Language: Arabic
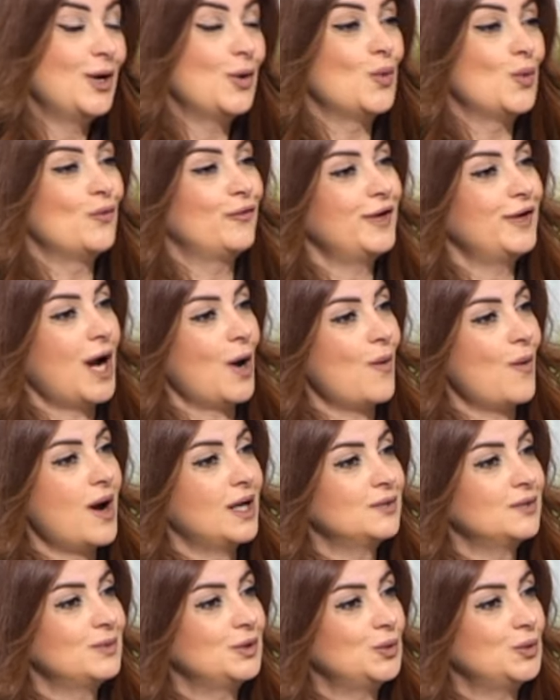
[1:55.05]
وفي
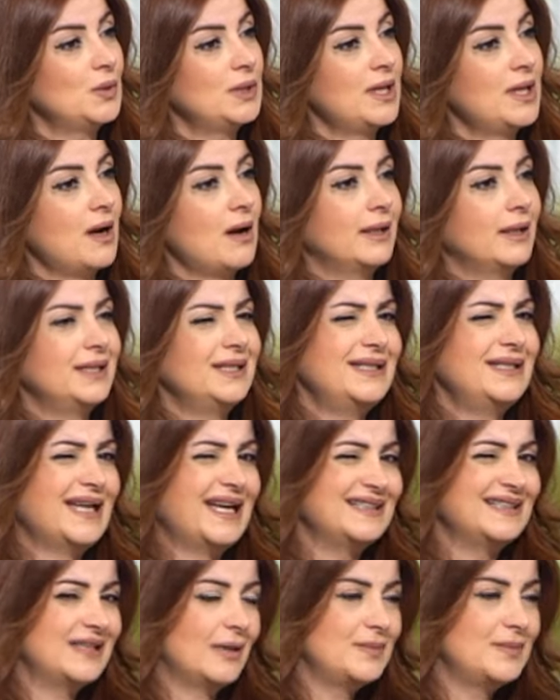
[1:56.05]
اوقات بنقول لا هي
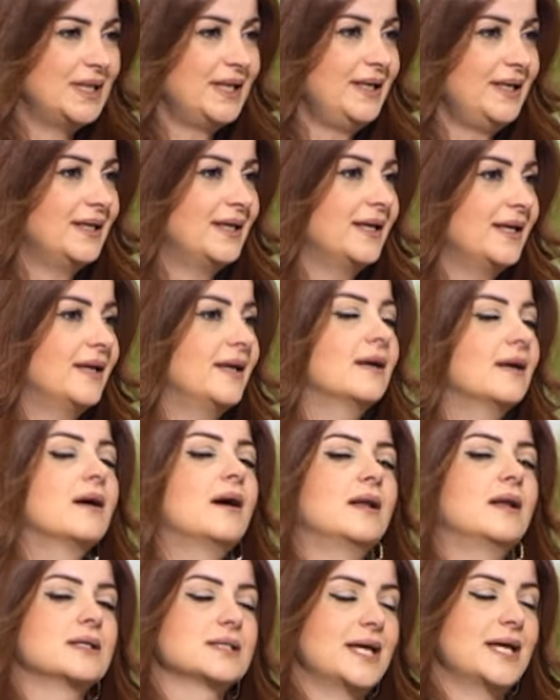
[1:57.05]
إيه، هيدا بيحكي
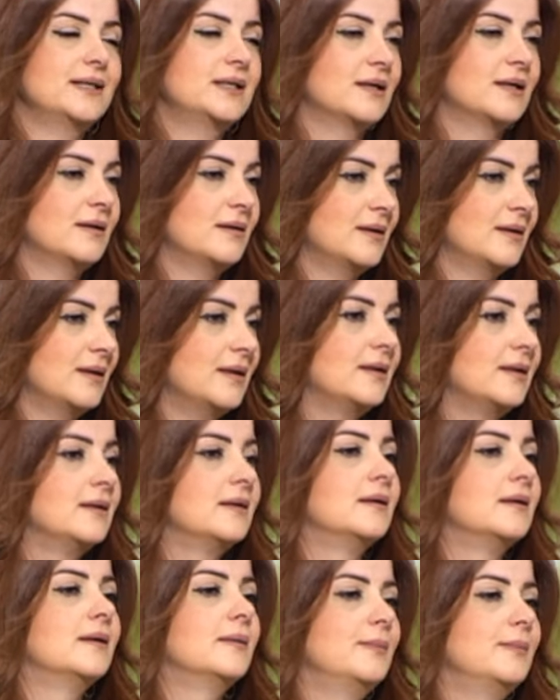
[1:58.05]
خلص هيدا
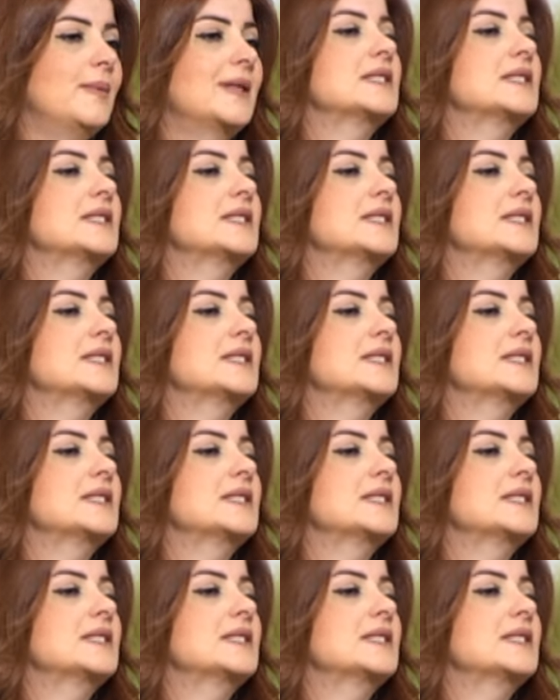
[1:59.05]
آه،